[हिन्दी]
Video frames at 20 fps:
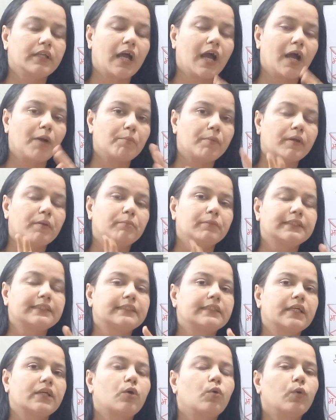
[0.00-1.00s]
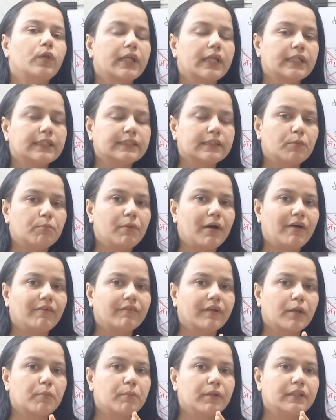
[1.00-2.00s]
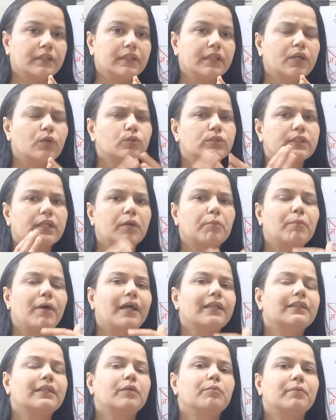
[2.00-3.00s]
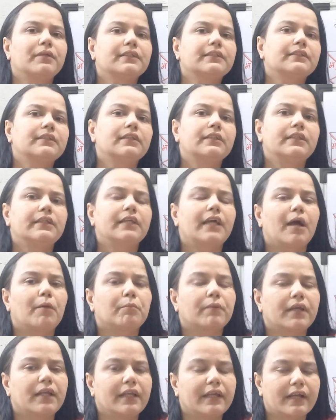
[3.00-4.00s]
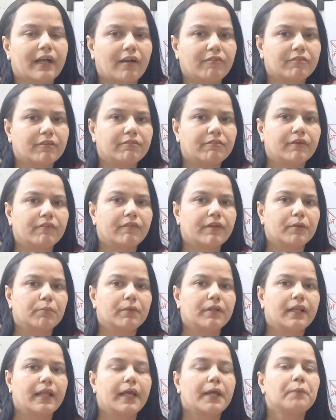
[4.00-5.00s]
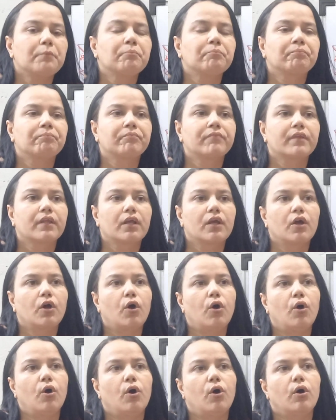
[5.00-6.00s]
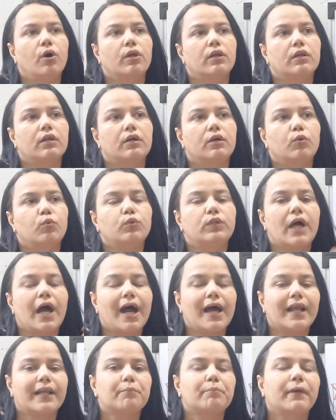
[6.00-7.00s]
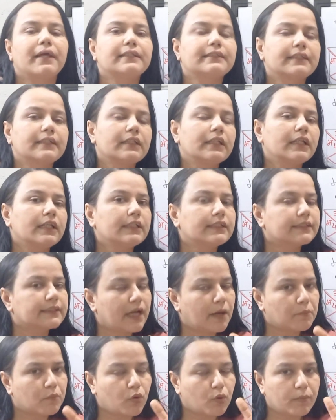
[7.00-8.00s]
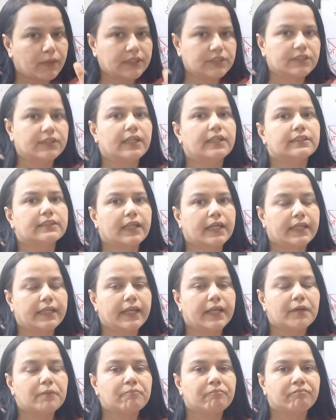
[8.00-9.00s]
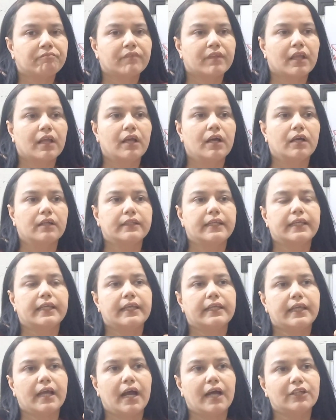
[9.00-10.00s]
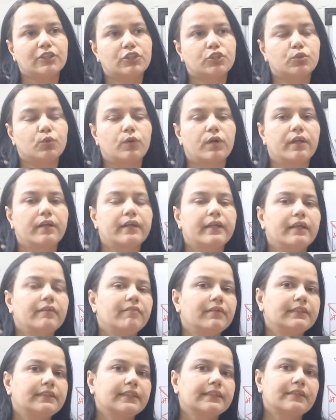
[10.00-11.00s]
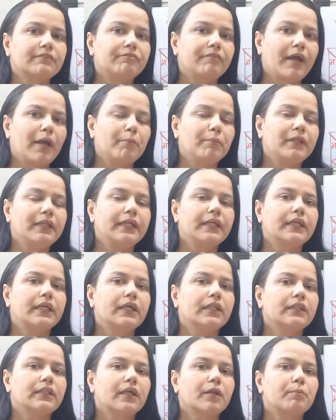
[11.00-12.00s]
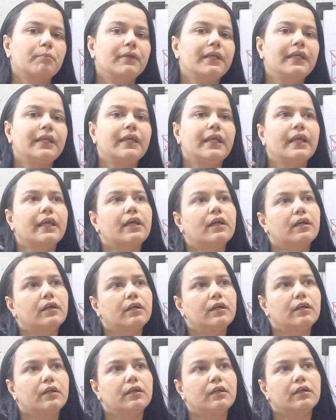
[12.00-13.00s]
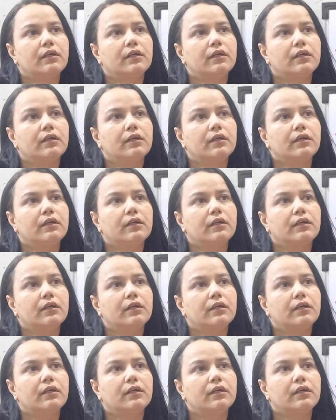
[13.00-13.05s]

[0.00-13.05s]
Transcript: यहाँ पर मिस्टेक होने की संभावनाएं बनती है उसके बाद की परिस्थिति आपके लिए काफी फेवरेबल है और उधार पैसे देने से आपको बचना चाहिए देखिए यहाँ शुक्र की वजह से फैमिली के अंदर भी एक